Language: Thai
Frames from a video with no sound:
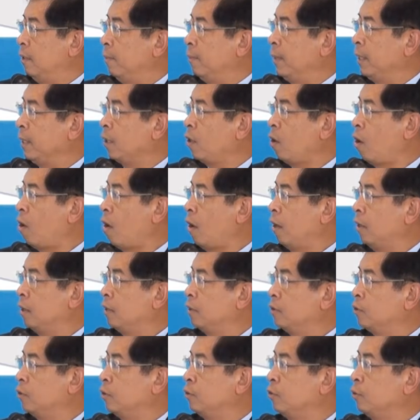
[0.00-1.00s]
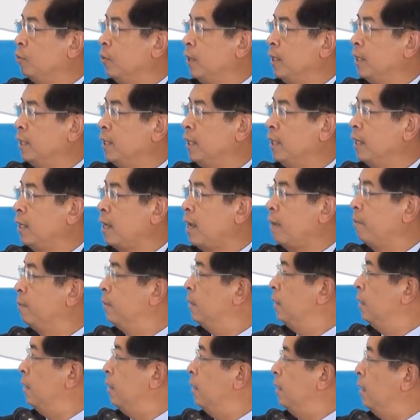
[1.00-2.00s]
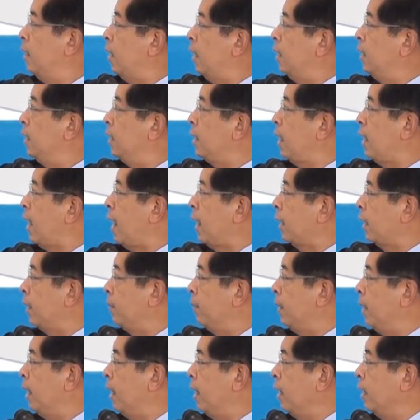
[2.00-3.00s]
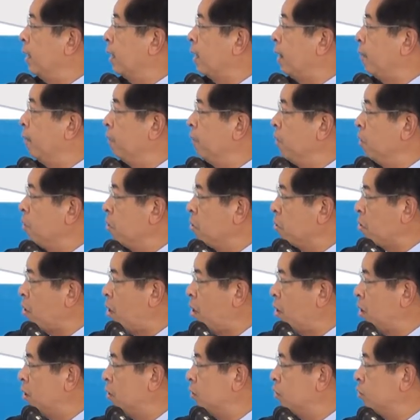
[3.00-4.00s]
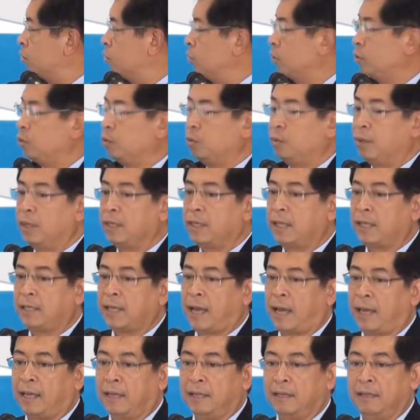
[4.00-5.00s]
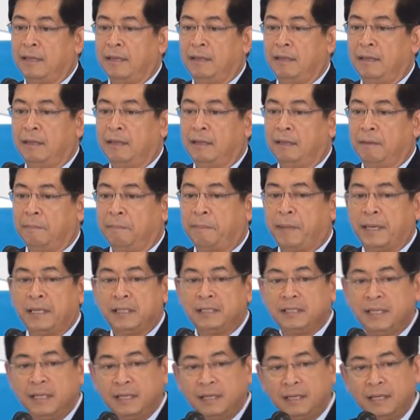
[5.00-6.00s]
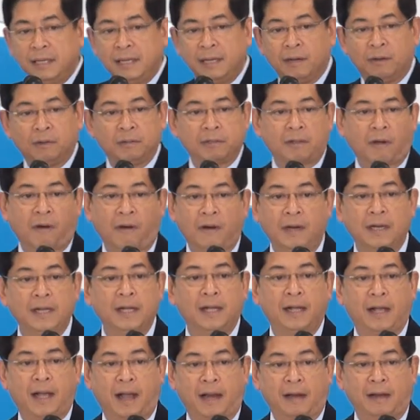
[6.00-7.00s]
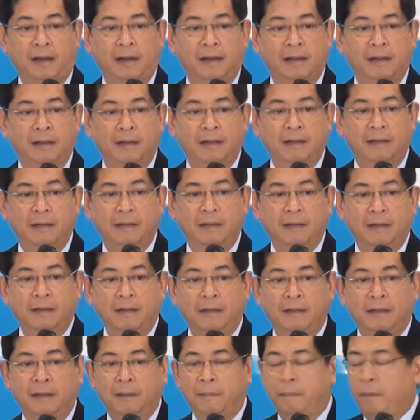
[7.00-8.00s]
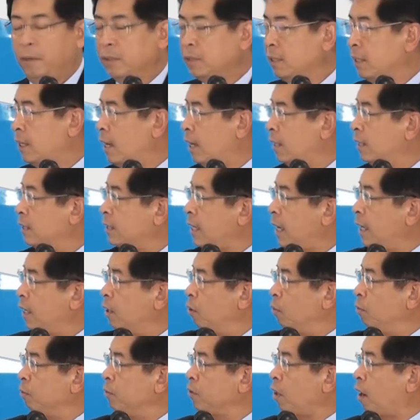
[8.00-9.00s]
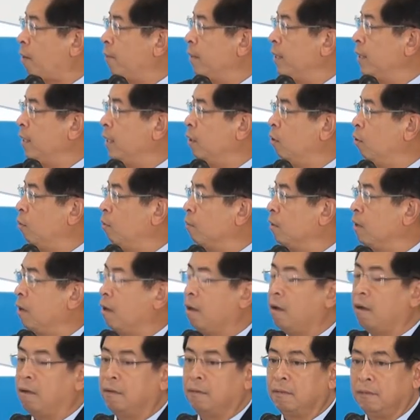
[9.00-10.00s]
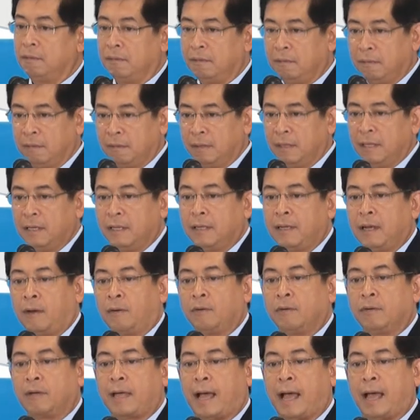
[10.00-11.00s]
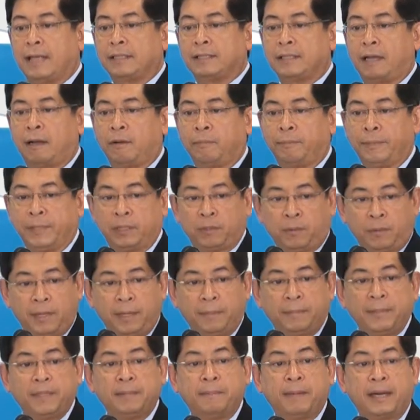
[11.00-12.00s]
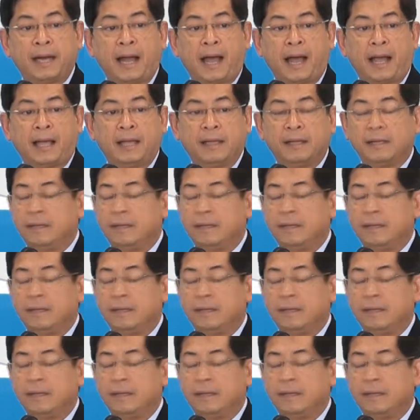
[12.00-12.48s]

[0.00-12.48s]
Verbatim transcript: เป็นก้อนสวยๆ อย่างนี้นะครับ อันนี้แหล่งในมาเลยนะครับนี่ก็ก้อนสวยๆใหญ่ ๆ เป็นชิ้นเดียวต่อเนื่องกัน เพราะฉะนั้นใช้หลุมเจาะไม่กี่หลุมก็ดึงเอาแก๊สเอาปิโตรเลียมขึ้นมาได้